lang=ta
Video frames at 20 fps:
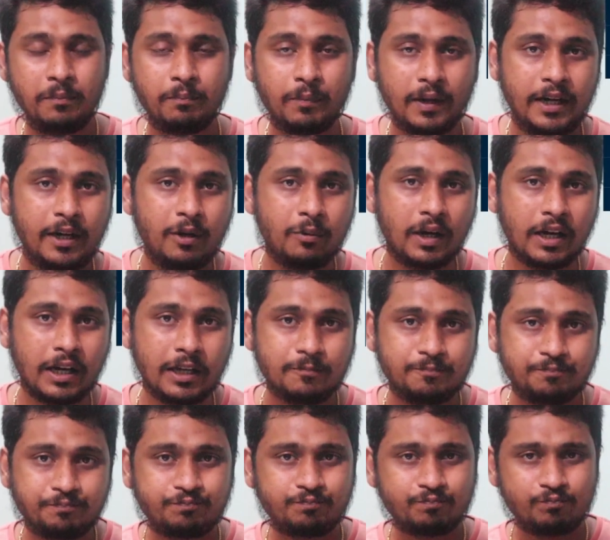மாதிரி பண்ணிடுவாங்க
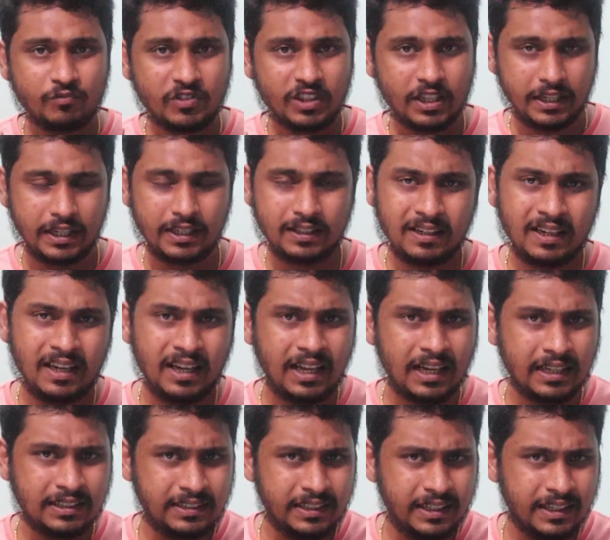எதனால்
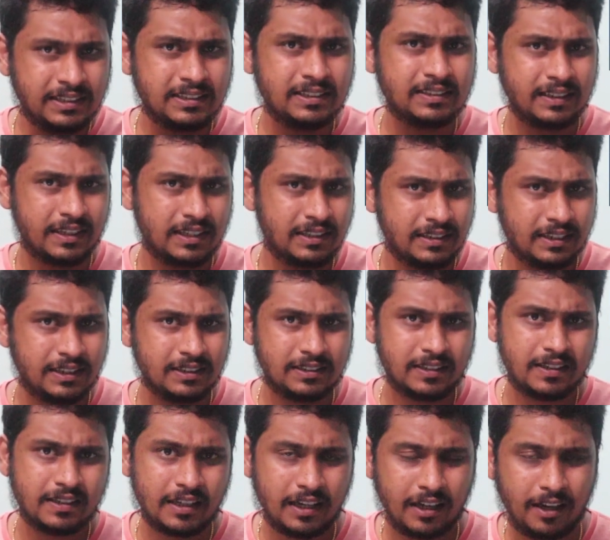அந்த இடத்த
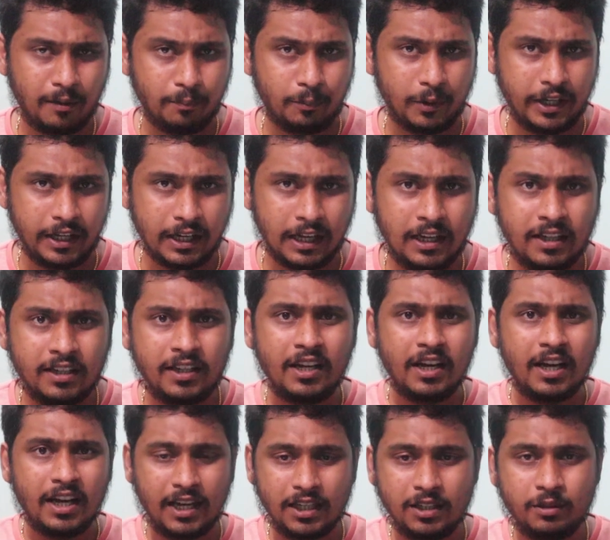தேர்ந்தெடுத்திருக்காங்க அப்படின்னா
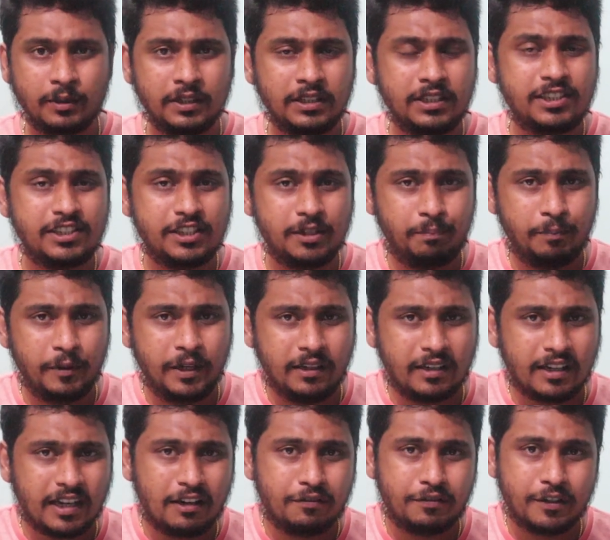அது வந்து ஷிப்பிங்
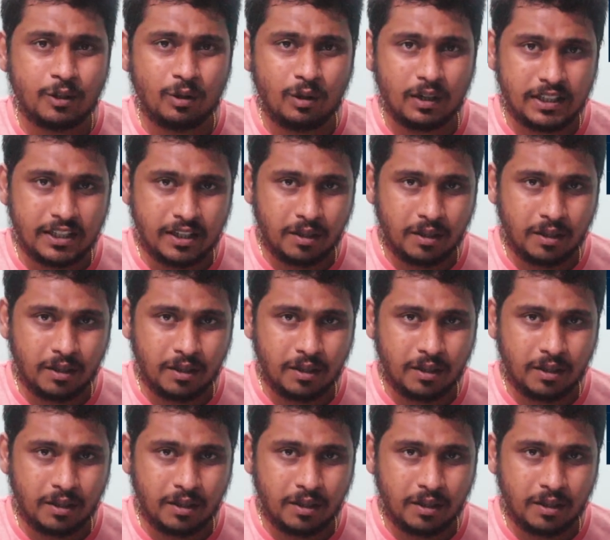டிராஃபிக்கும்